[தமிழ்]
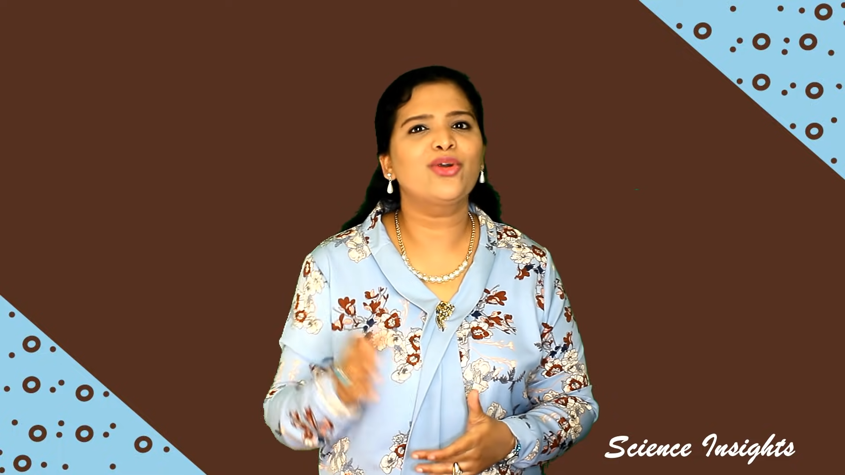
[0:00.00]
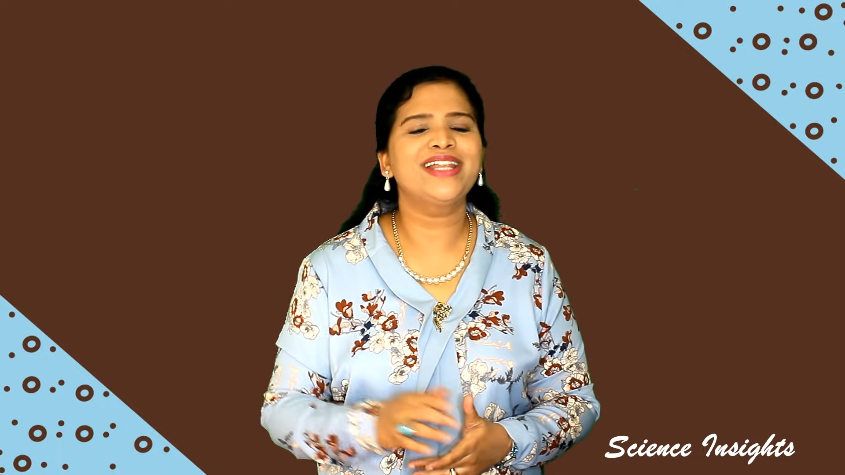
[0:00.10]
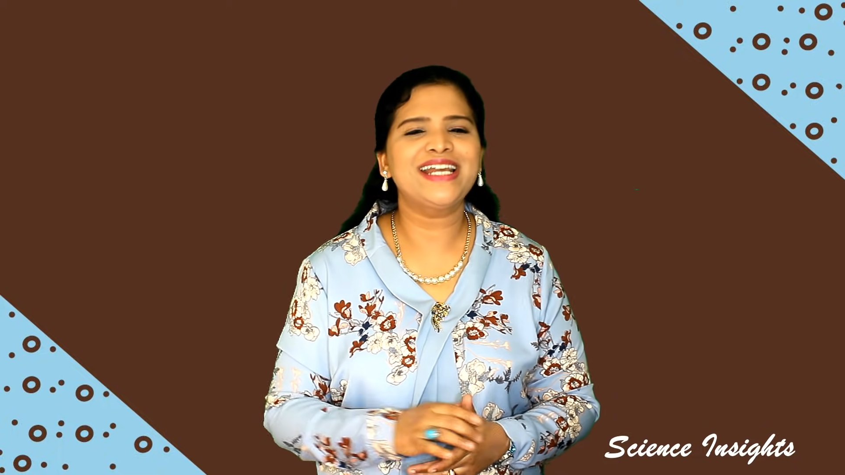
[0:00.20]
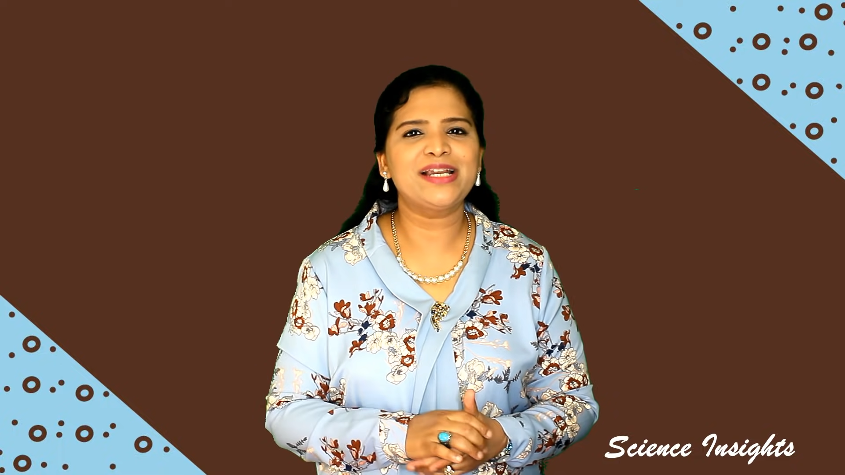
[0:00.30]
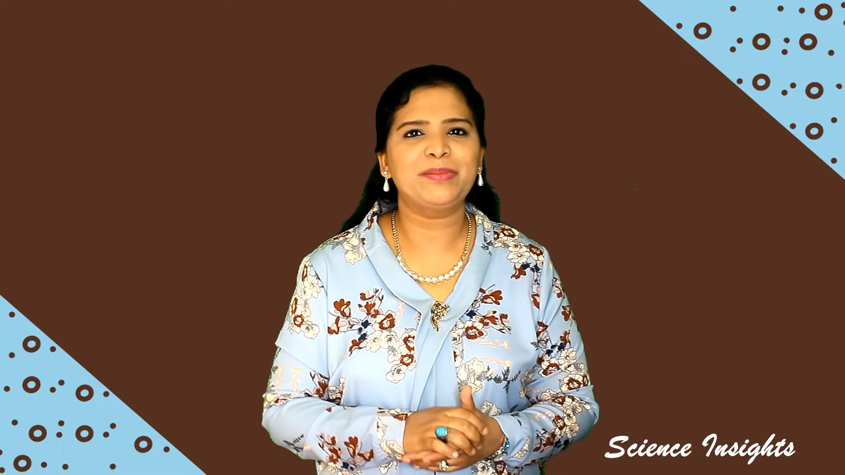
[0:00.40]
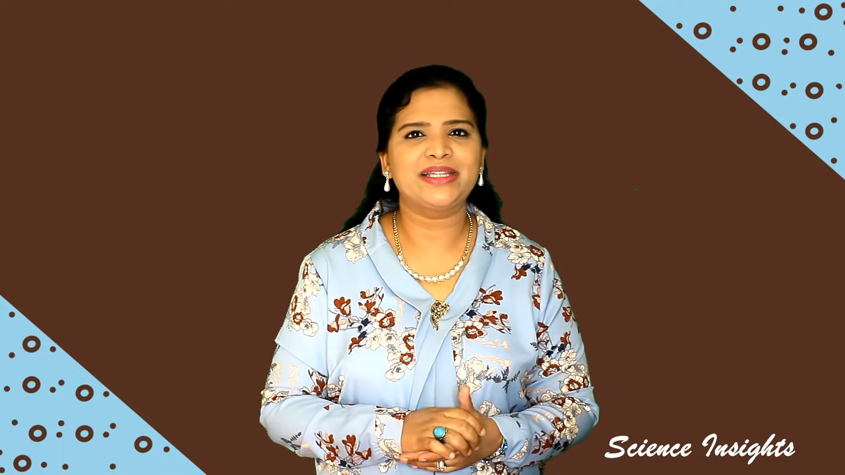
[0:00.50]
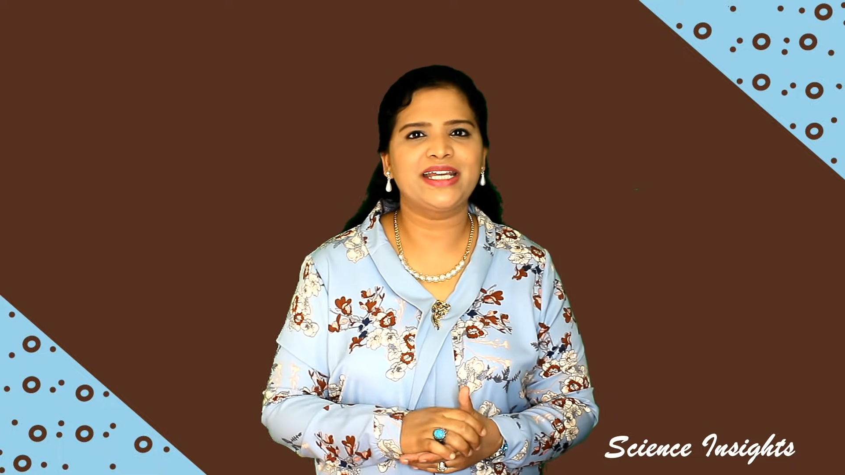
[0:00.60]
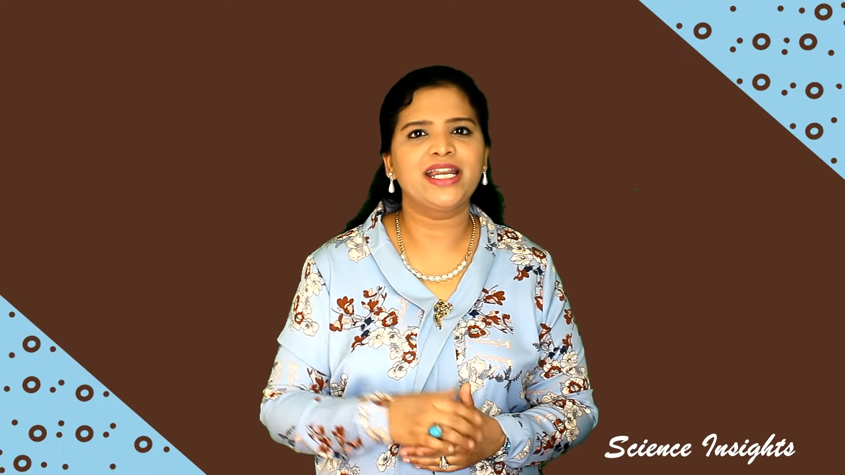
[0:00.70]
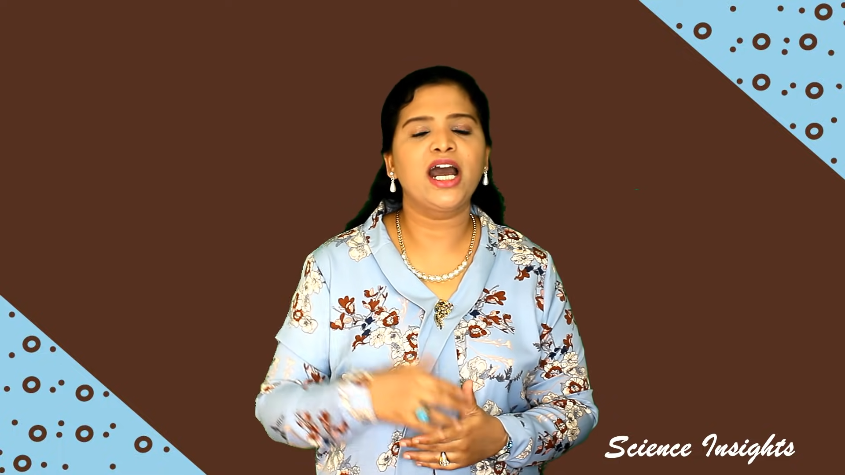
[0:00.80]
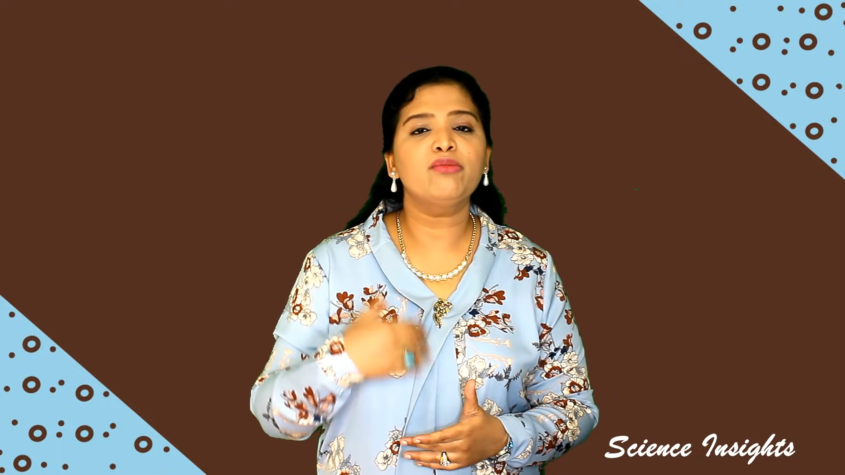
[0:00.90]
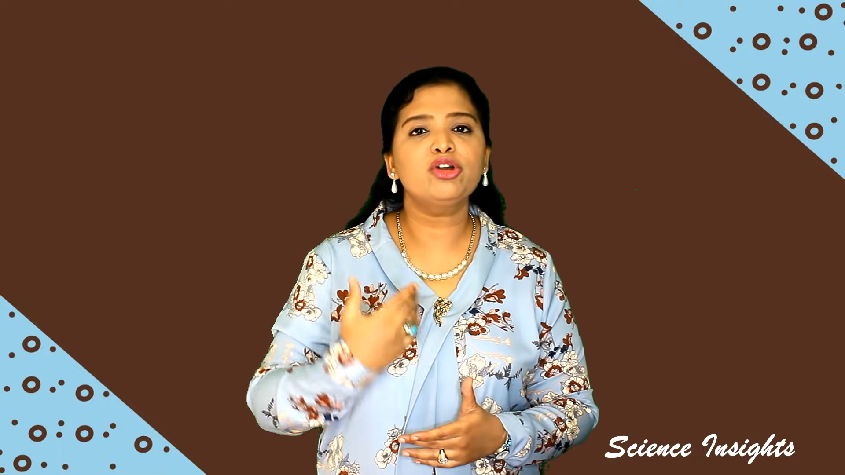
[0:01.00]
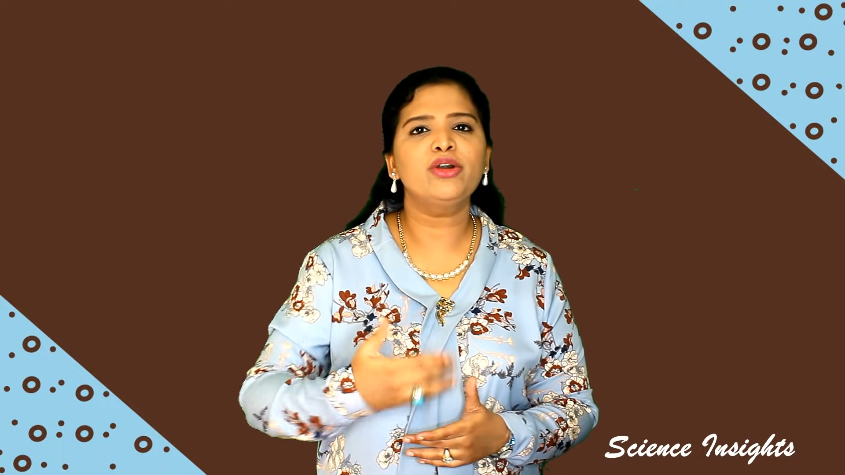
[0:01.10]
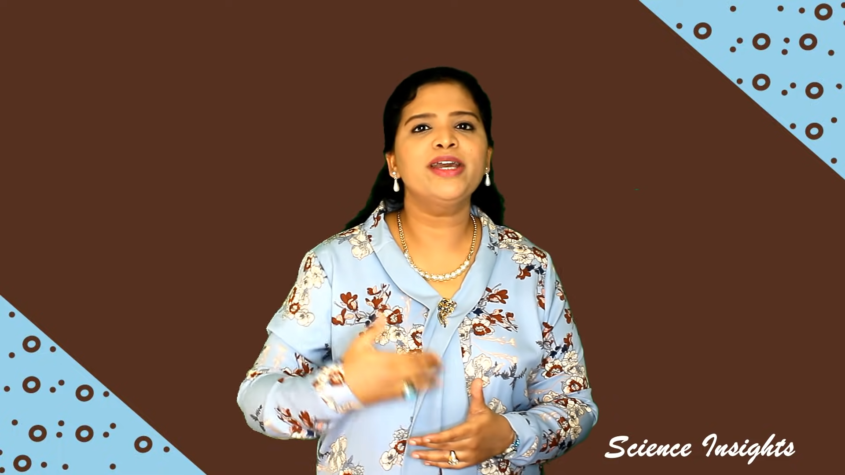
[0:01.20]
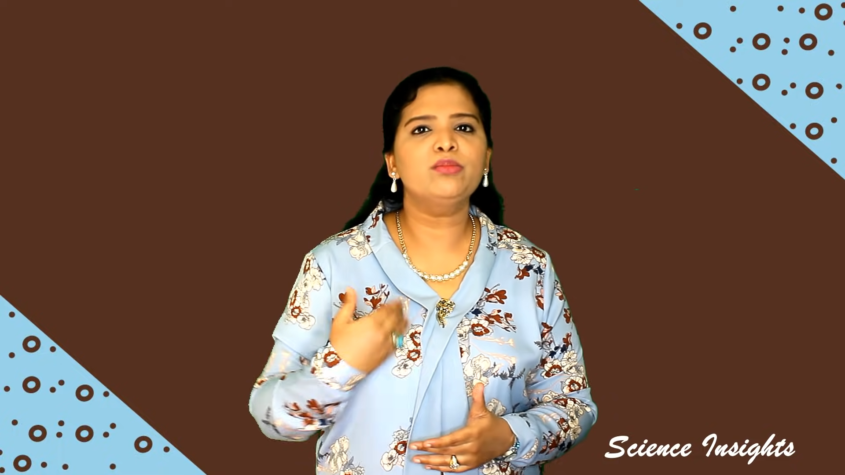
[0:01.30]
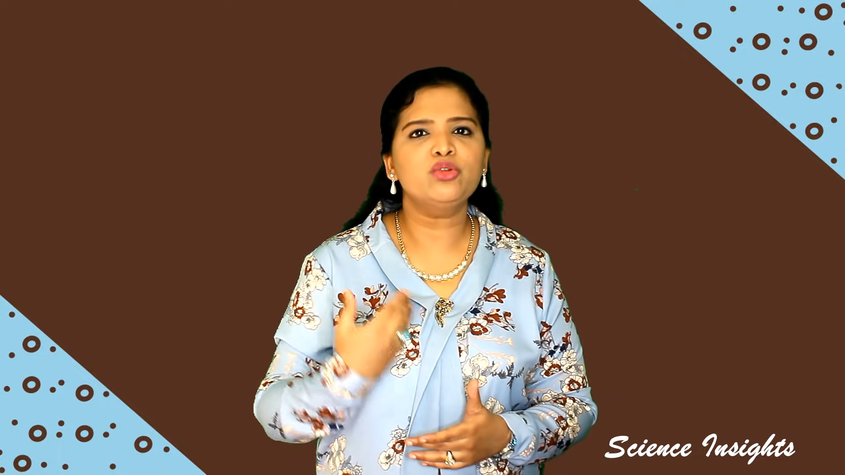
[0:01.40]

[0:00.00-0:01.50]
குழந்தைகள் பாத்தீங்கன்னா அவங்களுடைய